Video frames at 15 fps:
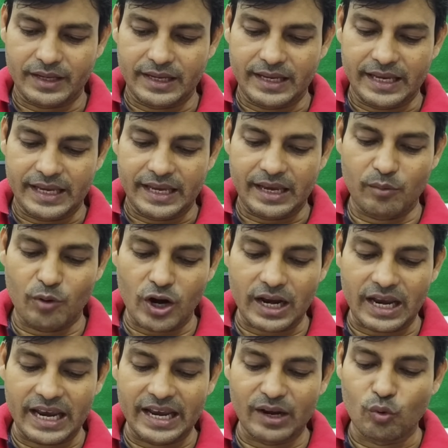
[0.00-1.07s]
এবং এই
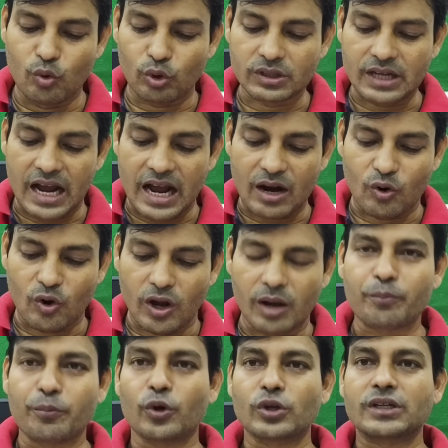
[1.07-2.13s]
গোটা
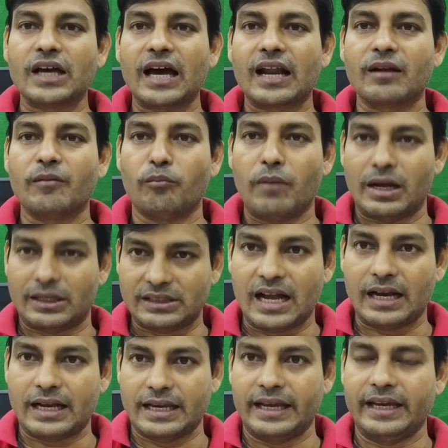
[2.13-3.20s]
গল্পটার মাথাকে
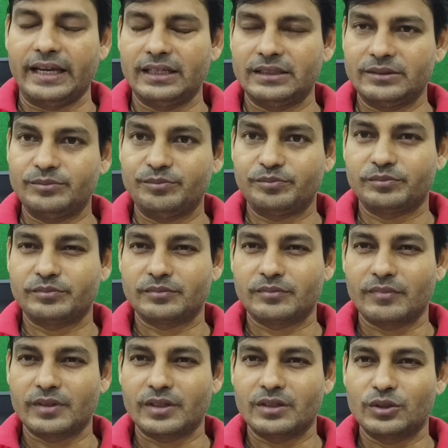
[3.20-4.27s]

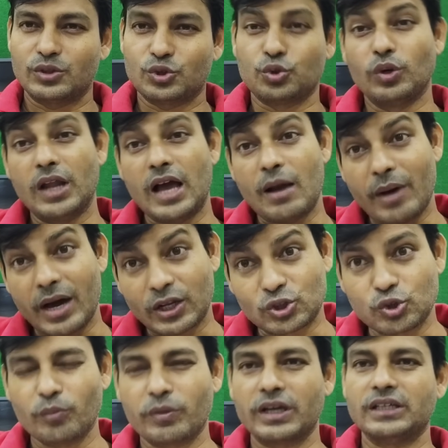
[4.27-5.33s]
শুনলে আবার চমকে
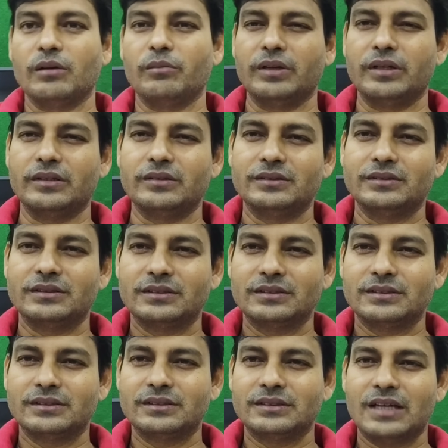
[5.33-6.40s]
যাবে
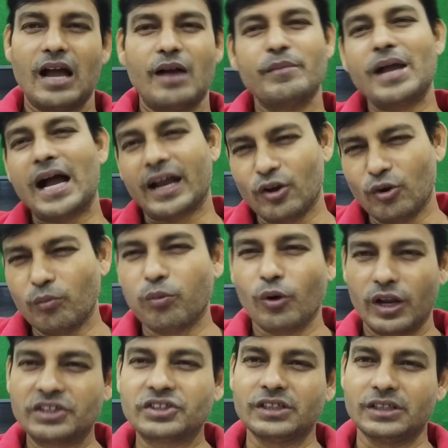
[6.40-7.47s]
আমি আগেও বলেছি
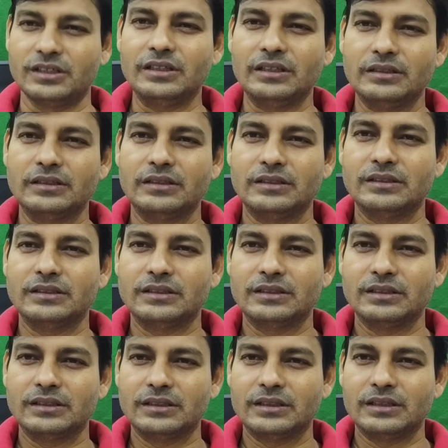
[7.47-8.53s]

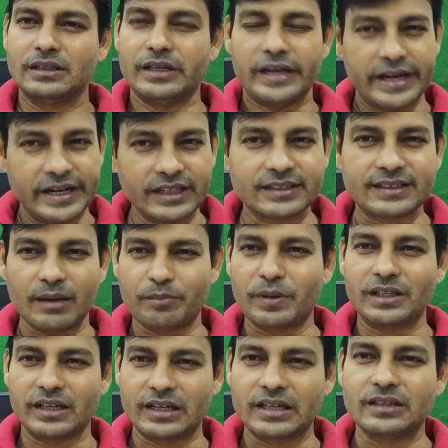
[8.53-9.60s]
হিন্টস আপনাদেরকে
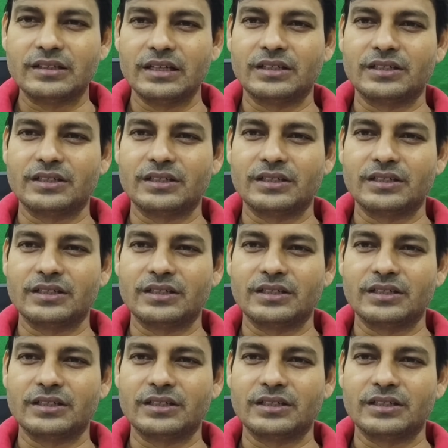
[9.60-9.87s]
দিয়েছি